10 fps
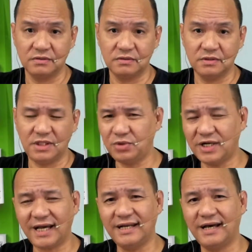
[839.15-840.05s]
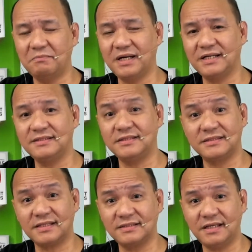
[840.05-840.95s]
Hindi mo na kailangan mag-research
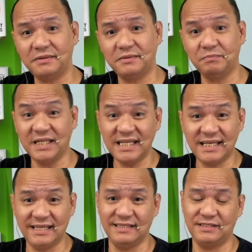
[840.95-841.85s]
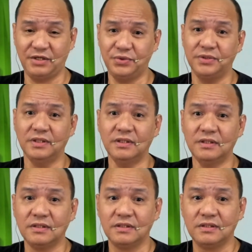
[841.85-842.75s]
kasi binigay na sa'yo. Eh.
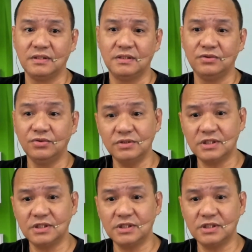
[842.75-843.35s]
Dun sa